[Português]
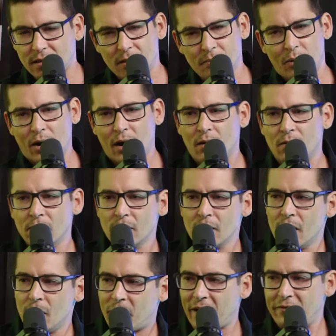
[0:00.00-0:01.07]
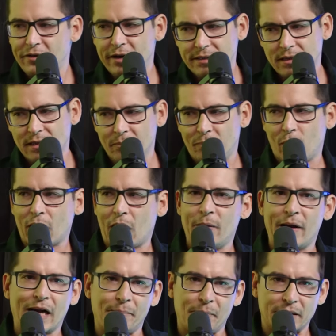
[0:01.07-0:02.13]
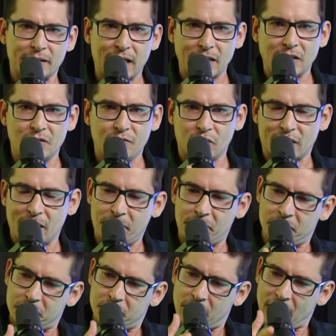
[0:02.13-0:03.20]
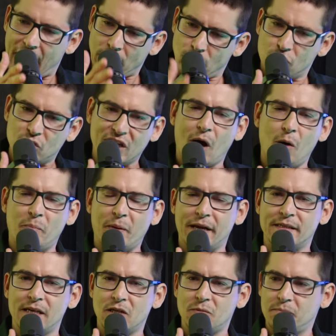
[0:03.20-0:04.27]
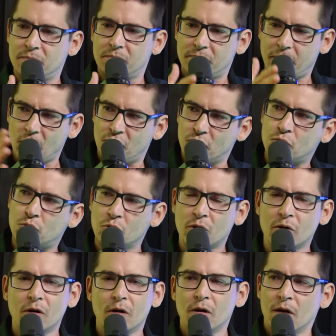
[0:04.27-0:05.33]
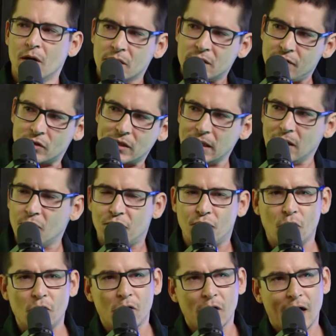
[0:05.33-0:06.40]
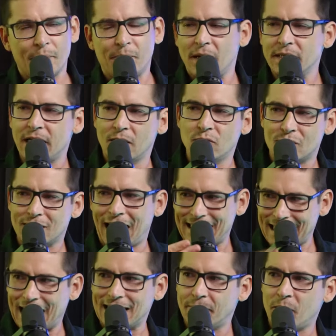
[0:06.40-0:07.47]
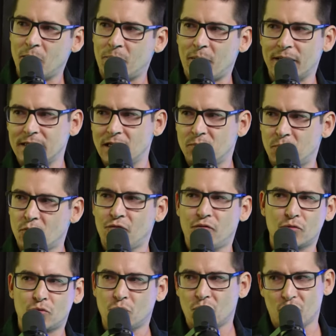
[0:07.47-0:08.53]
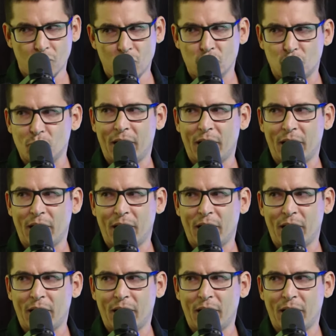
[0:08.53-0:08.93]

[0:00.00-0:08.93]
temporal. Preferência temporal é a capacidade de você renunciar ao presente pelo futuro. Se você não for capaz de renunciar nada pelo presente por um futuro muito